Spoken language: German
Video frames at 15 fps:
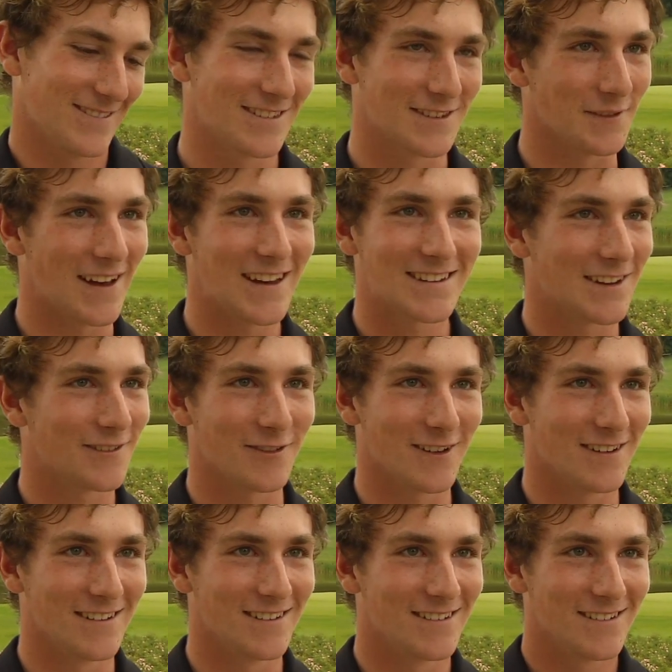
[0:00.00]
Zweiter
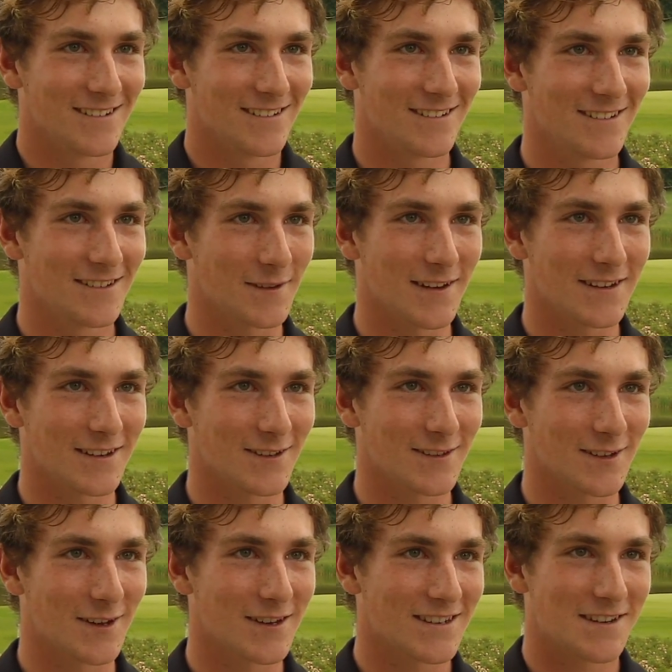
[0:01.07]
von Zweiter aus
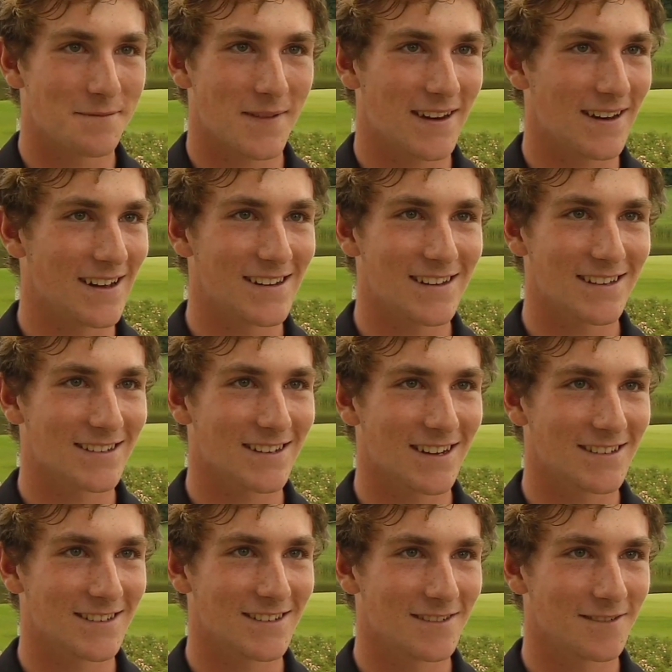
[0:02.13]
Deutschland meiner
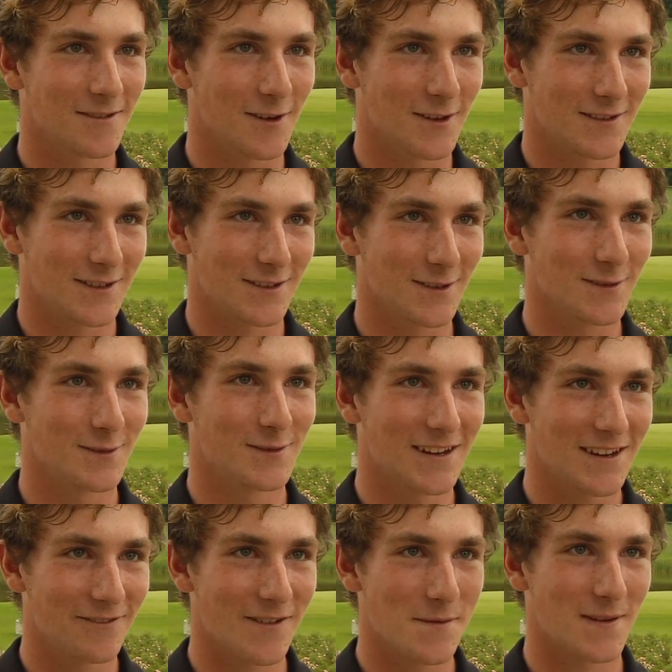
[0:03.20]
Altersklasse. Hört sich doch gut
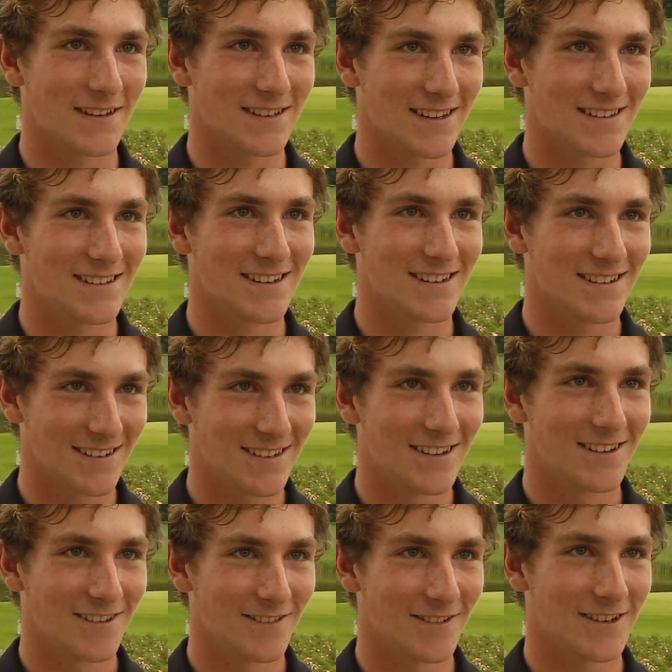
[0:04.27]
an, wenn man das erzählt.
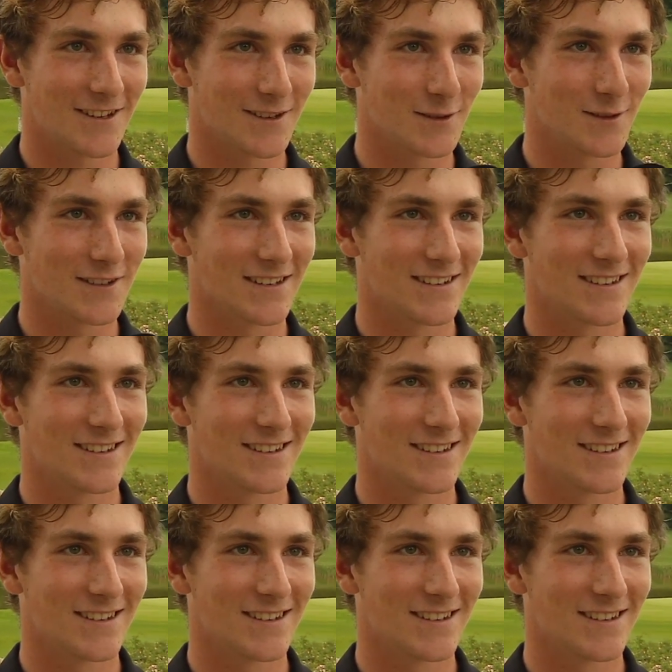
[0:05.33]
Finde ich gut.